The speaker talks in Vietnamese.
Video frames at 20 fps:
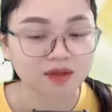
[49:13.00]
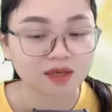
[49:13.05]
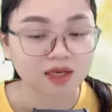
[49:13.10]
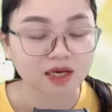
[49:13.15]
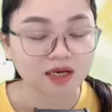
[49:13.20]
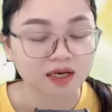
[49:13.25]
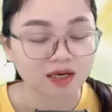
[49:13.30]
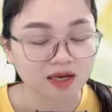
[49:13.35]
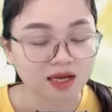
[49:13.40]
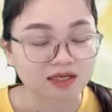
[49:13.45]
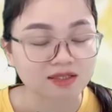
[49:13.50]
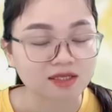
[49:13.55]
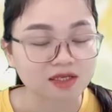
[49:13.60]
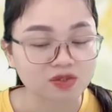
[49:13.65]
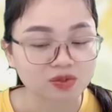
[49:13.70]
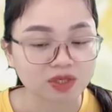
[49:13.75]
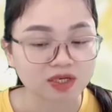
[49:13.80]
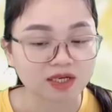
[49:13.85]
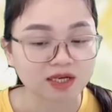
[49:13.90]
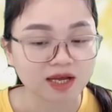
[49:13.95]
Anh liền lảng sang
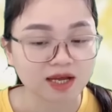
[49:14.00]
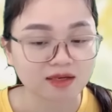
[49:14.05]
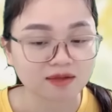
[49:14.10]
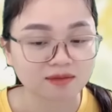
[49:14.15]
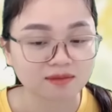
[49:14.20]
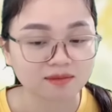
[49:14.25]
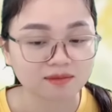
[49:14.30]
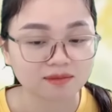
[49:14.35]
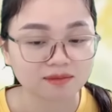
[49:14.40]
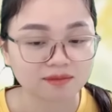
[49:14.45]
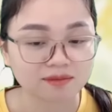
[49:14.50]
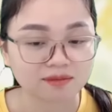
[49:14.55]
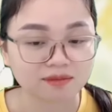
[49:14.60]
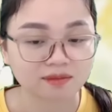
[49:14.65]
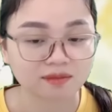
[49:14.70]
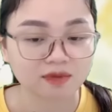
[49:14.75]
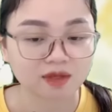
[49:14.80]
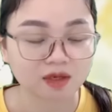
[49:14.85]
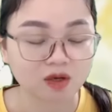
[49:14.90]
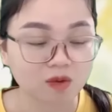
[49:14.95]
chuyện khác
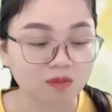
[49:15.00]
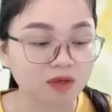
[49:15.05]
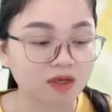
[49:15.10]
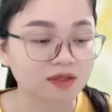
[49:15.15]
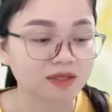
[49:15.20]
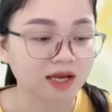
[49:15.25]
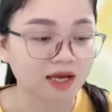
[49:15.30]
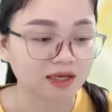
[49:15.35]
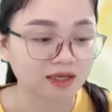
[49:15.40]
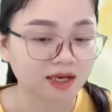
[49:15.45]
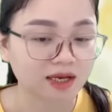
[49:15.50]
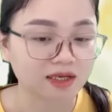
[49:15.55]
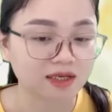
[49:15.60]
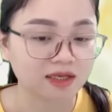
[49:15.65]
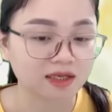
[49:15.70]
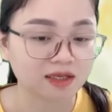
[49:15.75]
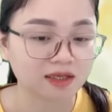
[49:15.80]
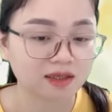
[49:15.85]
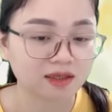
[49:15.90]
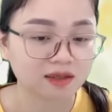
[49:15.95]
Cậu mở nhạc nghe
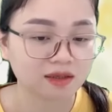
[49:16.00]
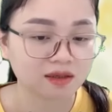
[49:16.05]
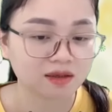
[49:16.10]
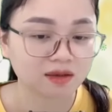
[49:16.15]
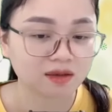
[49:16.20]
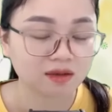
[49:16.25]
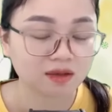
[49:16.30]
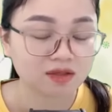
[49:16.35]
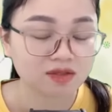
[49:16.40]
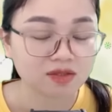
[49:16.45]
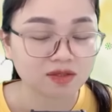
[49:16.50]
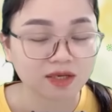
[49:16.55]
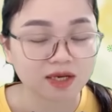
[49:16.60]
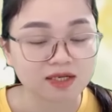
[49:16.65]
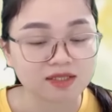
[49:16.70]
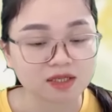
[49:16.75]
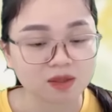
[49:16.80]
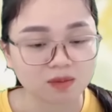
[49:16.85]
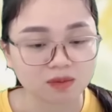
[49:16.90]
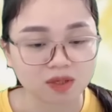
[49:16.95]
đi Chứ nghe
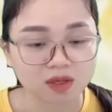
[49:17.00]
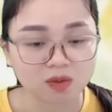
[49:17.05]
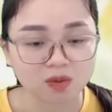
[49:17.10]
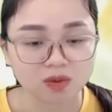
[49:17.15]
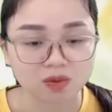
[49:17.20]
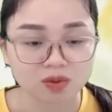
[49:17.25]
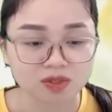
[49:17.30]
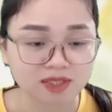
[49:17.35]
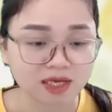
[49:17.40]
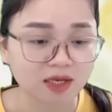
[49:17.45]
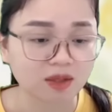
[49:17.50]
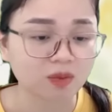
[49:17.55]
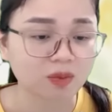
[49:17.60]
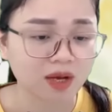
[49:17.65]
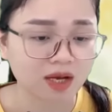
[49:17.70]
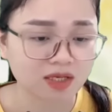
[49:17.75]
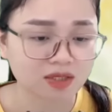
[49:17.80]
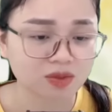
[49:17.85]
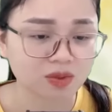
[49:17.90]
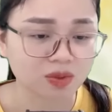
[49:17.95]
giọng cậu tôi chán
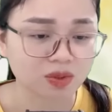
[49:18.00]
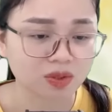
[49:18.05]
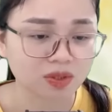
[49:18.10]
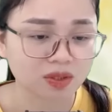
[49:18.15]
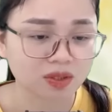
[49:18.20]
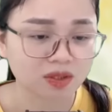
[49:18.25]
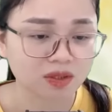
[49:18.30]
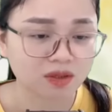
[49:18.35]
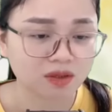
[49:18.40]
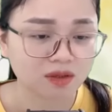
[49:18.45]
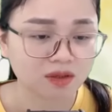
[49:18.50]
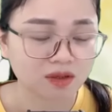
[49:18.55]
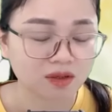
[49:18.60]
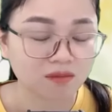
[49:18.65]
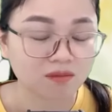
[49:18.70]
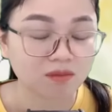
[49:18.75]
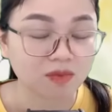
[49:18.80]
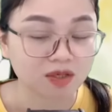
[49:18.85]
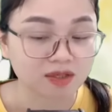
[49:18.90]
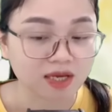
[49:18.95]
quá rồi
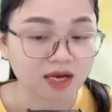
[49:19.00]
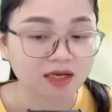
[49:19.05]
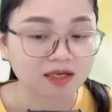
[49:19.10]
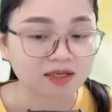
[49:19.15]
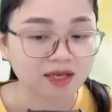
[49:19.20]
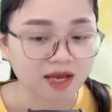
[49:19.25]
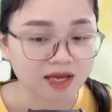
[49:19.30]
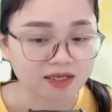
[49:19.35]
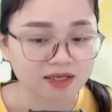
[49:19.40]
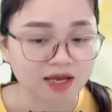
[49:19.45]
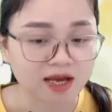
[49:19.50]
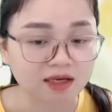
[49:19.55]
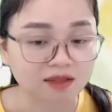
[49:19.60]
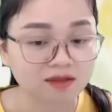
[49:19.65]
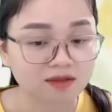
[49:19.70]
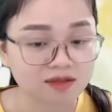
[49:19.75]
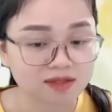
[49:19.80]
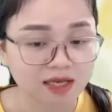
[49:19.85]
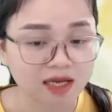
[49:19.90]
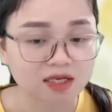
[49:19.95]
Mở nhạc nhẹ nhàng
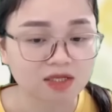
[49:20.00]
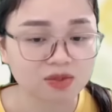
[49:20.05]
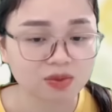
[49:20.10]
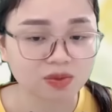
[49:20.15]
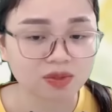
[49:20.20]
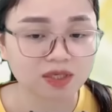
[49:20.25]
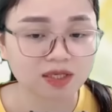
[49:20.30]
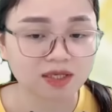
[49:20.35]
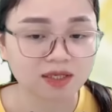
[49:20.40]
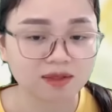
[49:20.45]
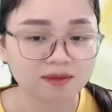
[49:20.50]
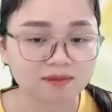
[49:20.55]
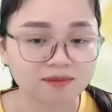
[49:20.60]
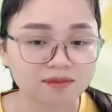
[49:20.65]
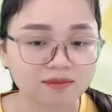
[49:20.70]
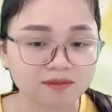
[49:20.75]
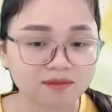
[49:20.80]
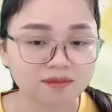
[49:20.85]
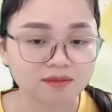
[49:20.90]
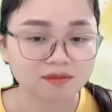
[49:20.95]
thư giãn chút đi
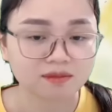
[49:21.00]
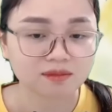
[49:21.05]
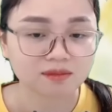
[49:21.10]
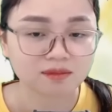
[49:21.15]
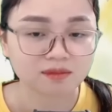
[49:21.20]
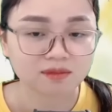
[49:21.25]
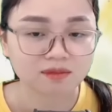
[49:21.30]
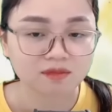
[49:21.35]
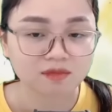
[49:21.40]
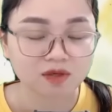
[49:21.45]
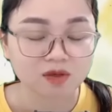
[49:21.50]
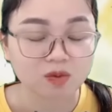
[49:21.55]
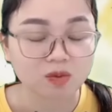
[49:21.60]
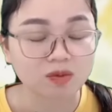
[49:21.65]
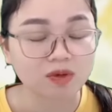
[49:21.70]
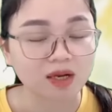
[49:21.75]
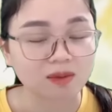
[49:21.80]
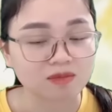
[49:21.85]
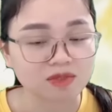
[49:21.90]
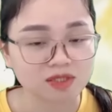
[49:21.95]
Cậu cũng
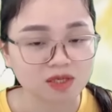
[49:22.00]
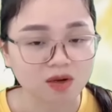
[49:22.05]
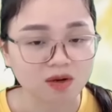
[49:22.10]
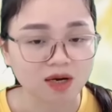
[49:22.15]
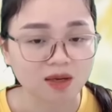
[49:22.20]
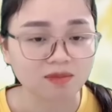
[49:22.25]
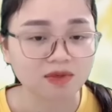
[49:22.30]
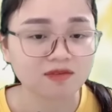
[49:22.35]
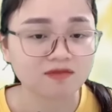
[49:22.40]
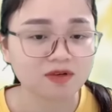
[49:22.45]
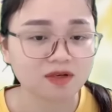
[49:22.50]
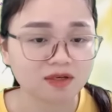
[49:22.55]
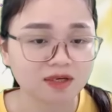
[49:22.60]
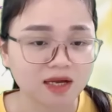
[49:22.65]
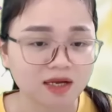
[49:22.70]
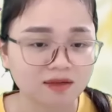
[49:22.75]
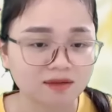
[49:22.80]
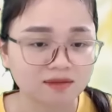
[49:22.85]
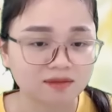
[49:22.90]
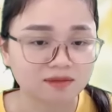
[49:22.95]
lắm trò lắm đấy Vương
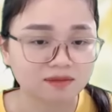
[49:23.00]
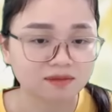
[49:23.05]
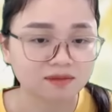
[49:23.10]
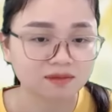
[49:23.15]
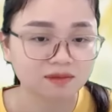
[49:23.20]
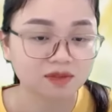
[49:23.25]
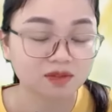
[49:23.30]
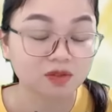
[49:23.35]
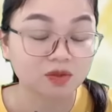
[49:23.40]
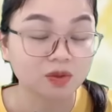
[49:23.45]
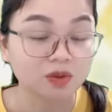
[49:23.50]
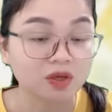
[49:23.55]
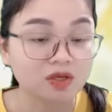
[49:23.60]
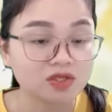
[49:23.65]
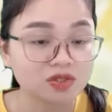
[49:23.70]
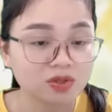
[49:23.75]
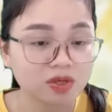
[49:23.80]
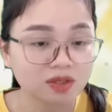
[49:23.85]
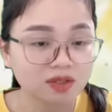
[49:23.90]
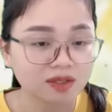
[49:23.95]
Đằng Tôi nói
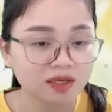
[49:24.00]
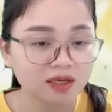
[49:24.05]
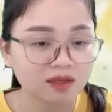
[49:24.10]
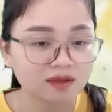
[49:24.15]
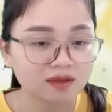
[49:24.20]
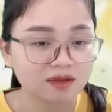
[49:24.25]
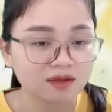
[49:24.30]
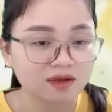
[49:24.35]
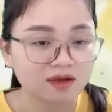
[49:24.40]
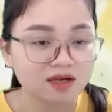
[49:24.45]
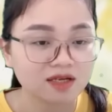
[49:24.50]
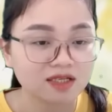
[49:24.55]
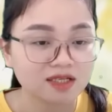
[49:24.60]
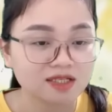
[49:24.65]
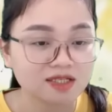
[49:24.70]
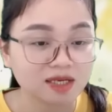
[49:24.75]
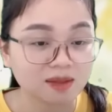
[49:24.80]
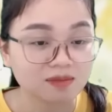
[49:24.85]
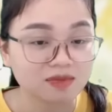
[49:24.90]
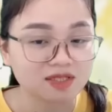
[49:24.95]
trước nhá
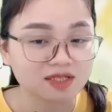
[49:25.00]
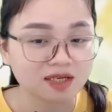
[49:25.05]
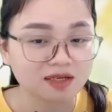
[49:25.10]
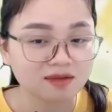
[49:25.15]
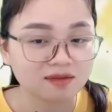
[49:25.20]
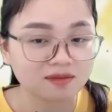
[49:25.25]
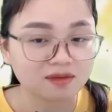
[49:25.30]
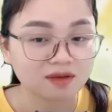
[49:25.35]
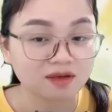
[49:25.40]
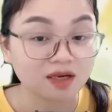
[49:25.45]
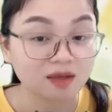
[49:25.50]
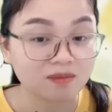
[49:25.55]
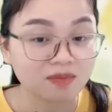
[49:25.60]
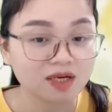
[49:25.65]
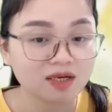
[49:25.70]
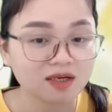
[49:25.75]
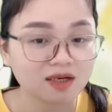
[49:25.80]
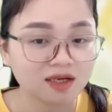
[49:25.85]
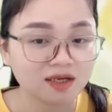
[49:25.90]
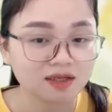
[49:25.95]
Chậm chân là
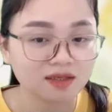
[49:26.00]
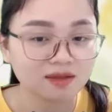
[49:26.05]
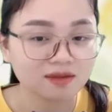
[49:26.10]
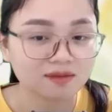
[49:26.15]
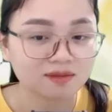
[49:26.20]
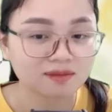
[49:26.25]
mất đấy